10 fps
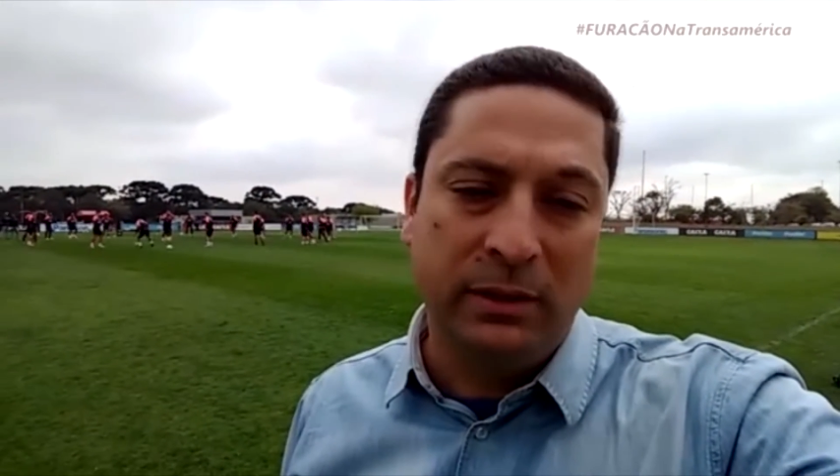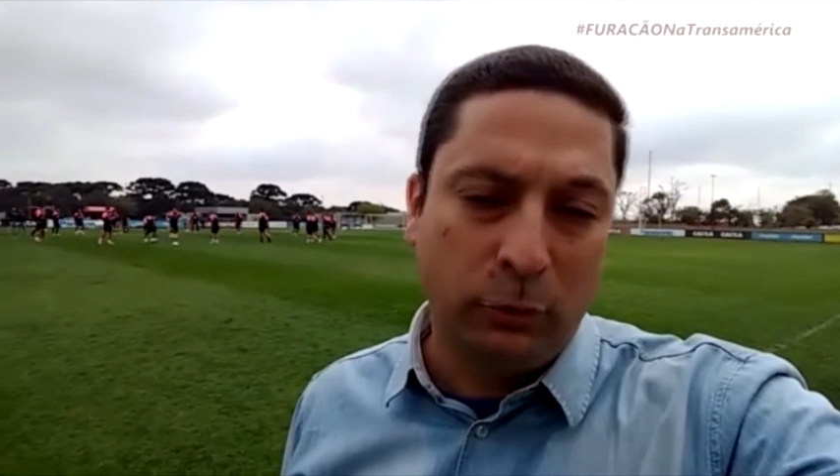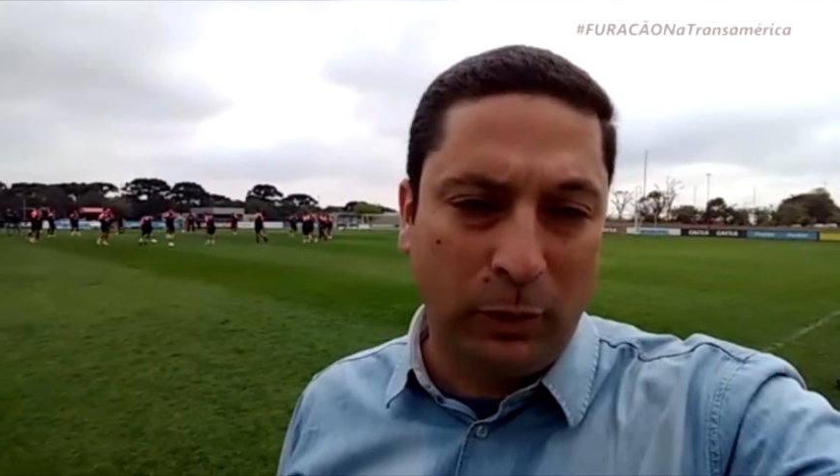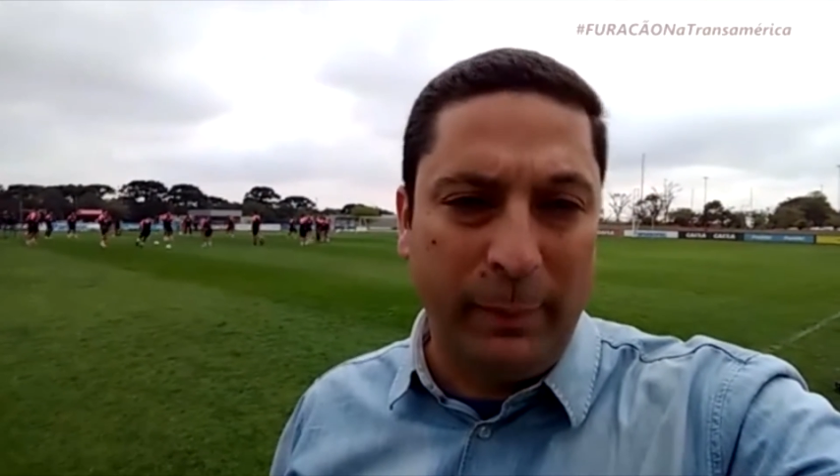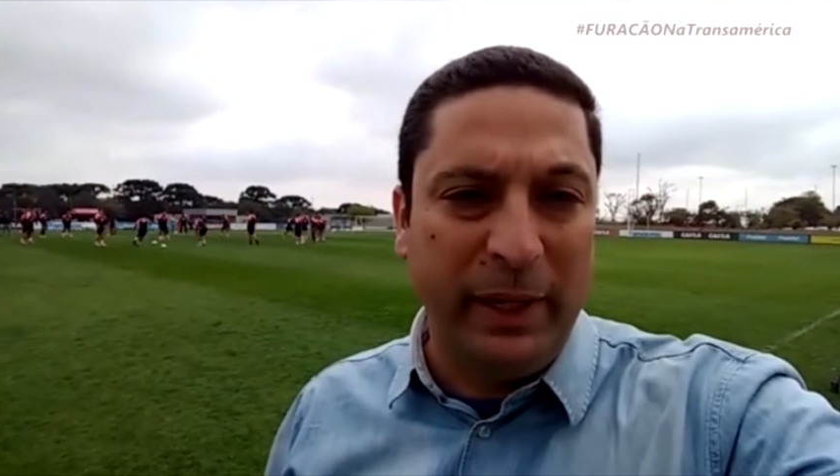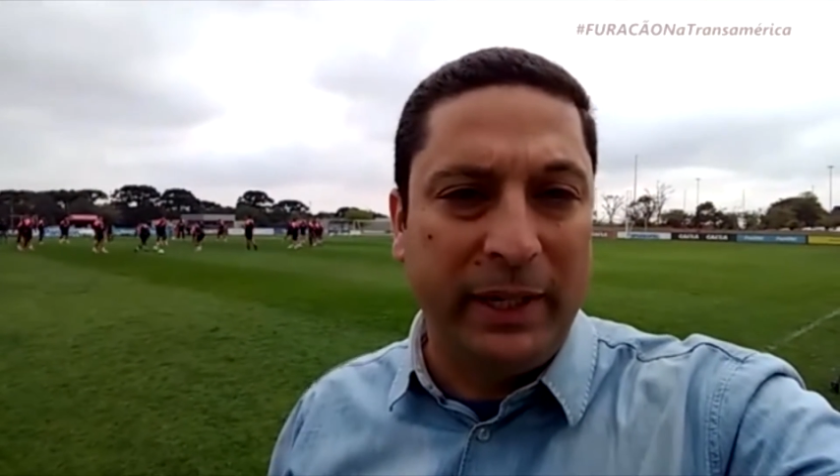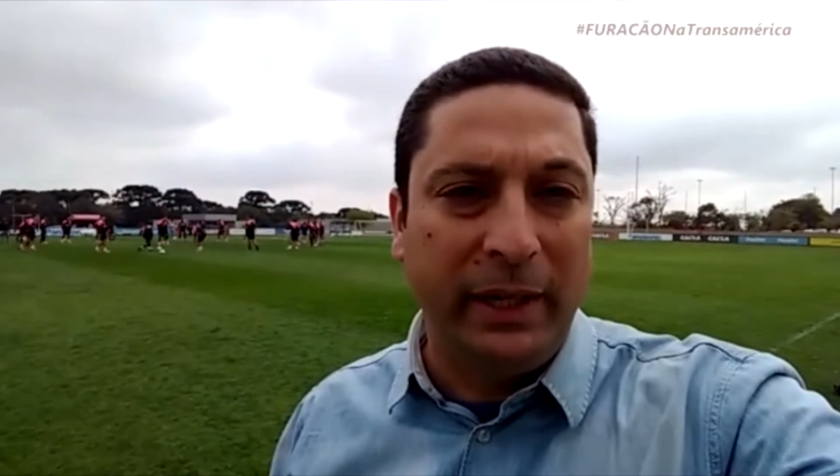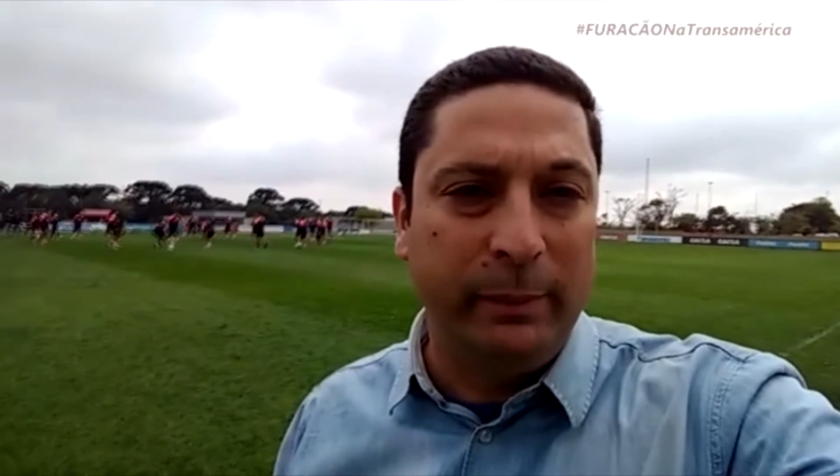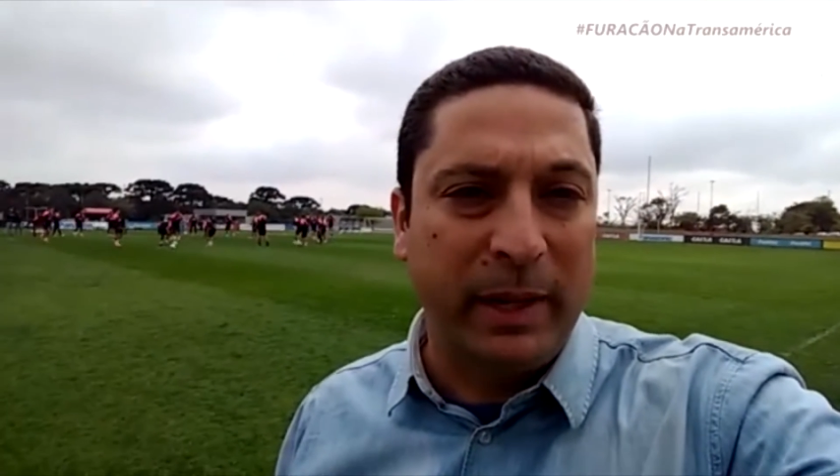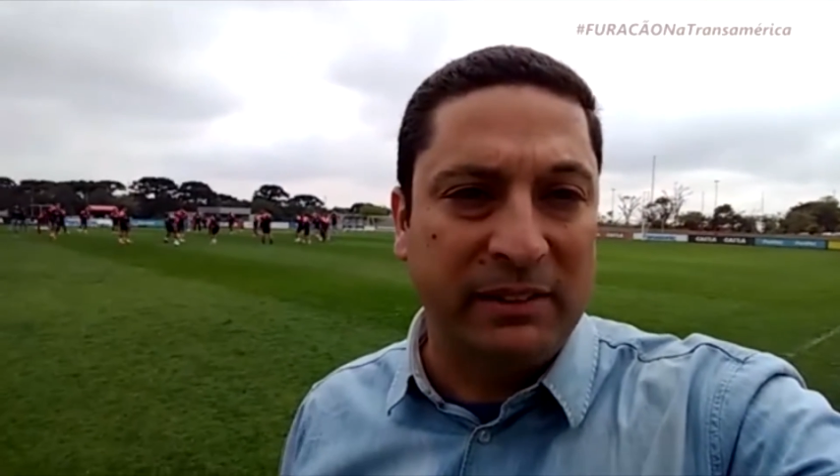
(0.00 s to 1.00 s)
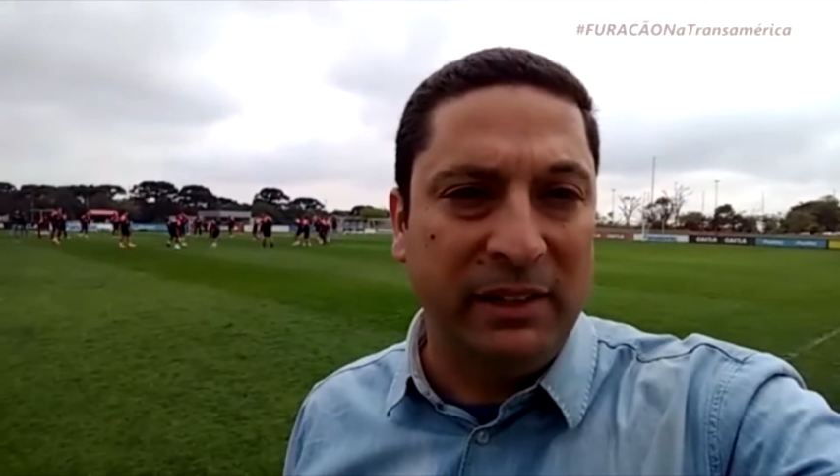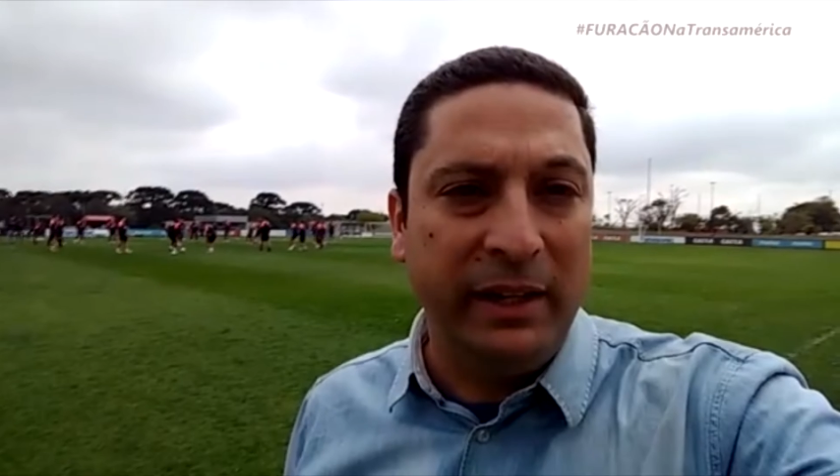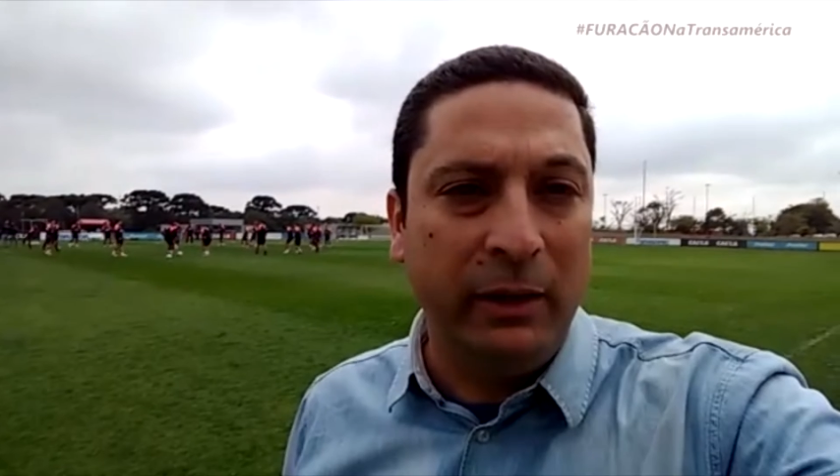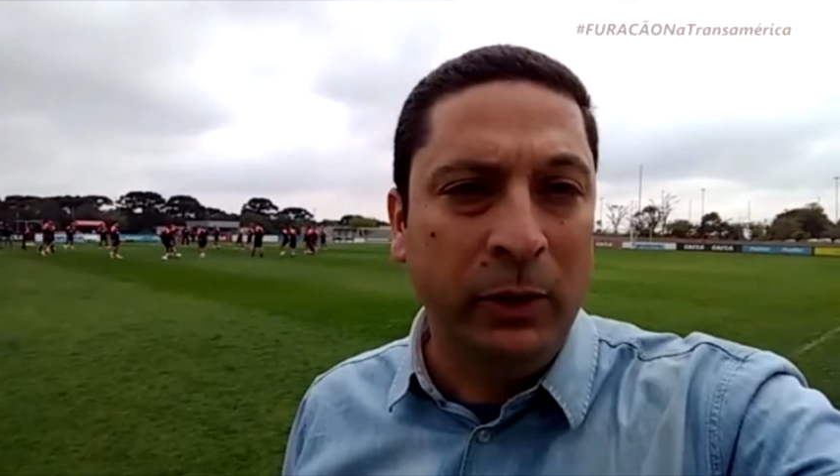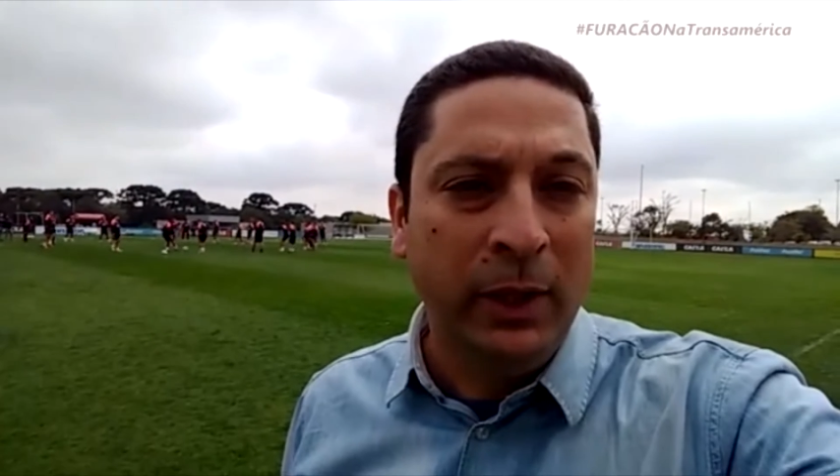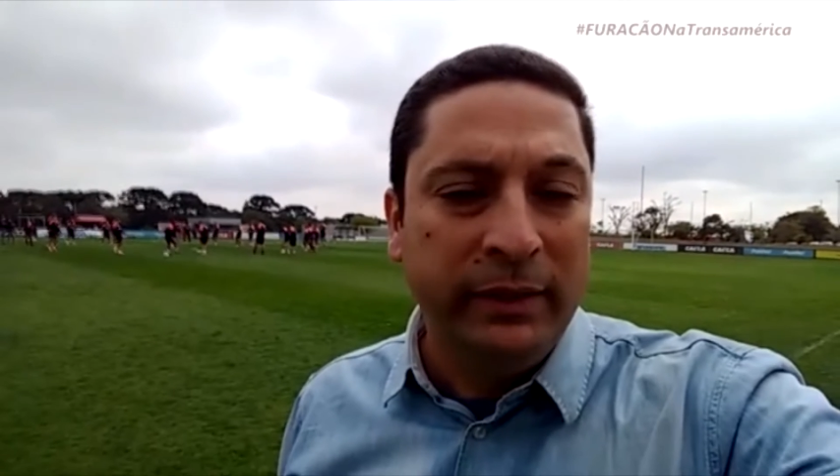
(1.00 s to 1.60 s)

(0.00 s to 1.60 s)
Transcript: Sul-Americano e Brasileirão.